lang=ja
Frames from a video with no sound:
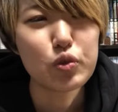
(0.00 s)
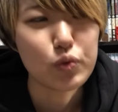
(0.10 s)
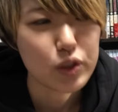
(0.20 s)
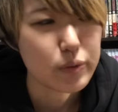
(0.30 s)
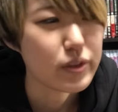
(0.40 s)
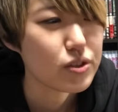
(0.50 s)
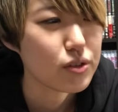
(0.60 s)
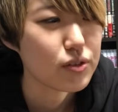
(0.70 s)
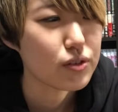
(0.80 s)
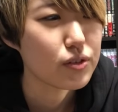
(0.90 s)
思います
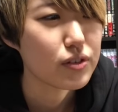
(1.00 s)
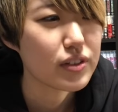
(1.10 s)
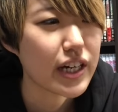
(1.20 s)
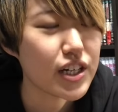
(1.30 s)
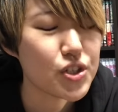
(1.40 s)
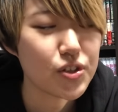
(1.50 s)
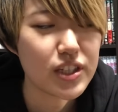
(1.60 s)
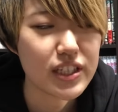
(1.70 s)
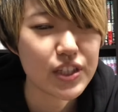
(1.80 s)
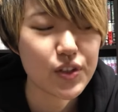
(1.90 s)
その会場
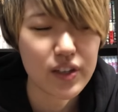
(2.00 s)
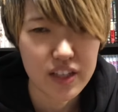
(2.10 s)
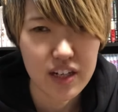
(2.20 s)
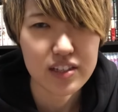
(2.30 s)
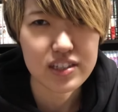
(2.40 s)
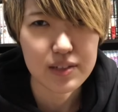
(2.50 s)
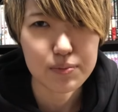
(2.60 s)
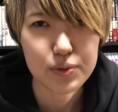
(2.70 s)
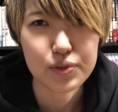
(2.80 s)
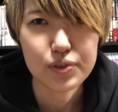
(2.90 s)
にいた人だったら
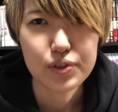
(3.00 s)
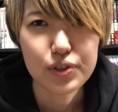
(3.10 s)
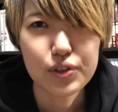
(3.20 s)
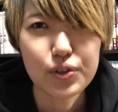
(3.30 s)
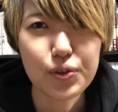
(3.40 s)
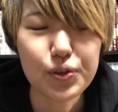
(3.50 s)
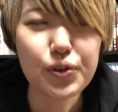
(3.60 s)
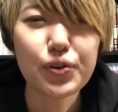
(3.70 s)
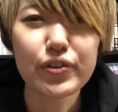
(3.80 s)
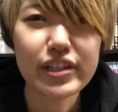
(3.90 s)
全部こ
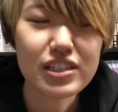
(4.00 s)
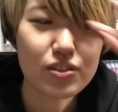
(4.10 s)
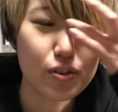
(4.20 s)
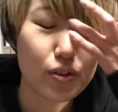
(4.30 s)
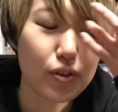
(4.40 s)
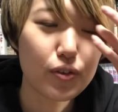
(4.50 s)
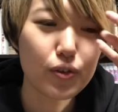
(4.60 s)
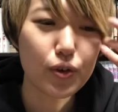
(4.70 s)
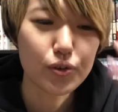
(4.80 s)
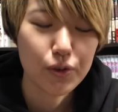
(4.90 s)
の私の
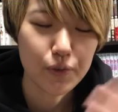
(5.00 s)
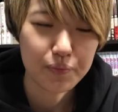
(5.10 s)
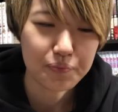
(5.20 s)
この